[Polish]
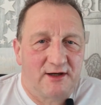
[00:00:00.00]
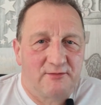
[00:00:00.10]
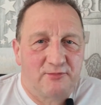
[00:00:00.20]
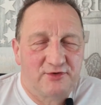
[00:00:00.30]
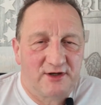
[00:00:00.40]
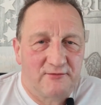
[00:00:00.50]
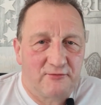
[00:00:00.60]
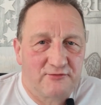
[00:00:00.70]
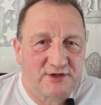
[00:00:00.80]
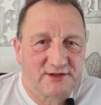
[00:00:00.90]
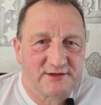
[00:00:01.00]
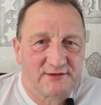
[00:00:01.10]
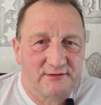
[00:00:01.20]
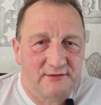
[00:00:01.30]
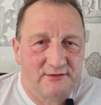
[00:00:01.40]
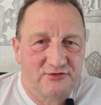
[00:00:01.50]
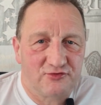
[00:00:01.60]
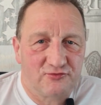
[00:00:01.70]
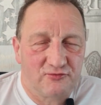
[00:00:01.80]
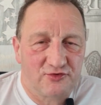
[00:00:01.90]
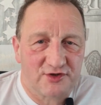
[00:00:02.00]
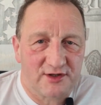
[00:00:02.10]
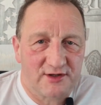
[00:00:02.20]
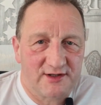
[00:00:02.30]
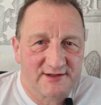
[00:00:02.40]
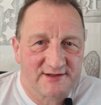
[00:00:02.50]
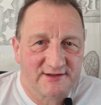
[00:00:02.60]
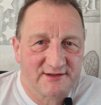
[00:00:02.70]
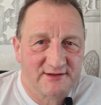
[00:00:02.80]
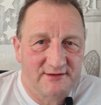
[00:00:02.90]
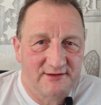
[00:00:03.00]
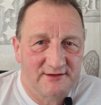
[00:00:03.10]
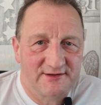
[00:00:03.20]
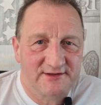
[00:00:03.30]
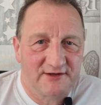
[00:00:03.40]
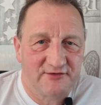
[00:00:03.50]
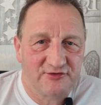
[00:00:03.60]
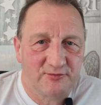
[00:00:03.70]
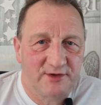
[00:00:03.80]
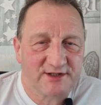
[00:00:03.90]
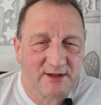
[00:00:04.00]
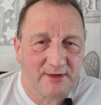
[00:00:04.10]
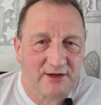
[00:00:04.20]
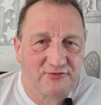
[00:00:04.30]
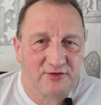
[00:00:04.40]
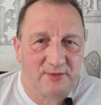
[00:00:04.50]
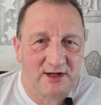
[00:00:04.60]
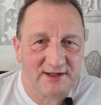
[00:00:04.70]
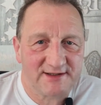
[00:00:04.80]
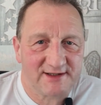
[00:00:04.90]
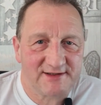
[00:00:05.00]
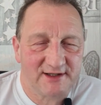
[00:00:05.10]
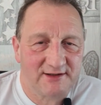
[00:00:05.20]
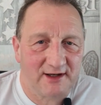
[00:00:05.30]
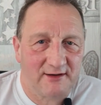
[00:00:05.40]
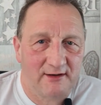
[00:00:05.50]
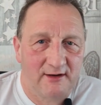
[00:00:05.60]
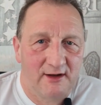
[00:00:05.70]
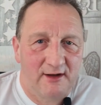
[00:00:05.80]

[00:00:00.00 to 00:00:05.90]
Ja im podałem wówczas źródło, że jest y, z serwisu Pixabay, który ma licencję na